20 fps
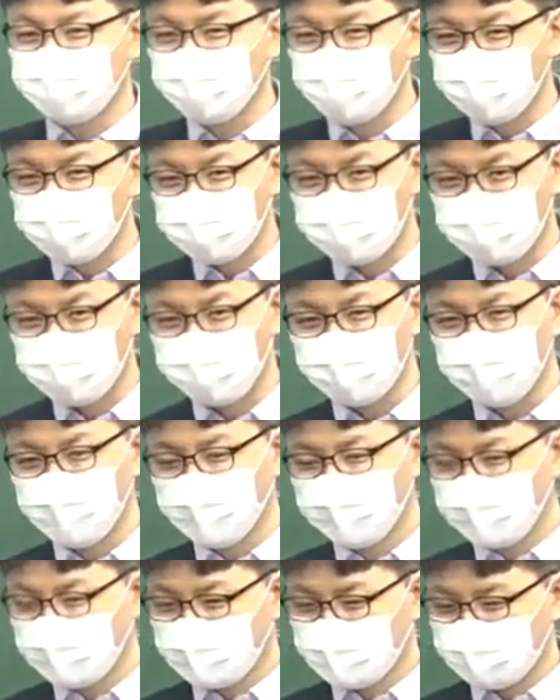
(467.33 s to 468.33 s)
보고 있으면
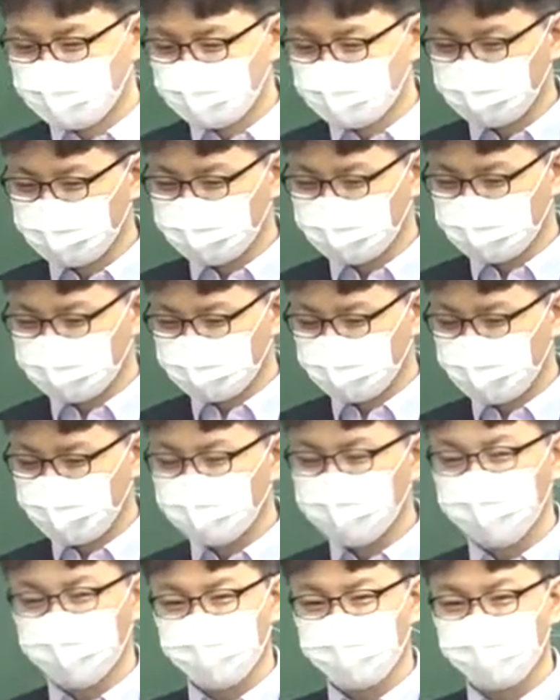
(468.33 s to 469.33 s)
이제 관리
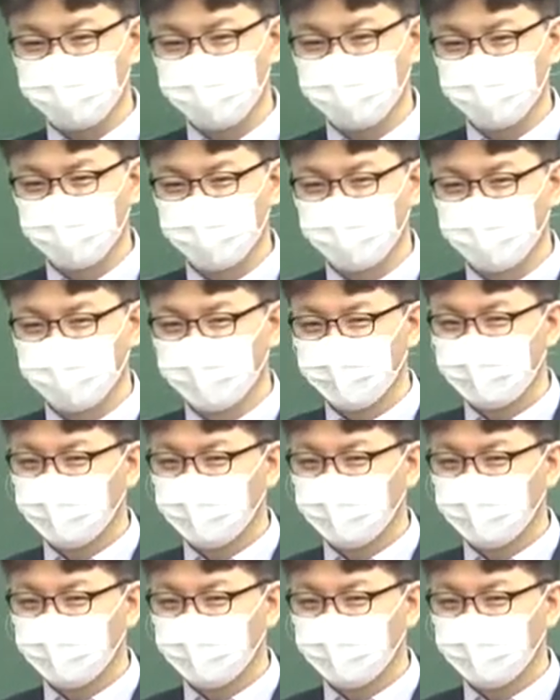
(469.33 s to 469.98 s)
감독이 되는데.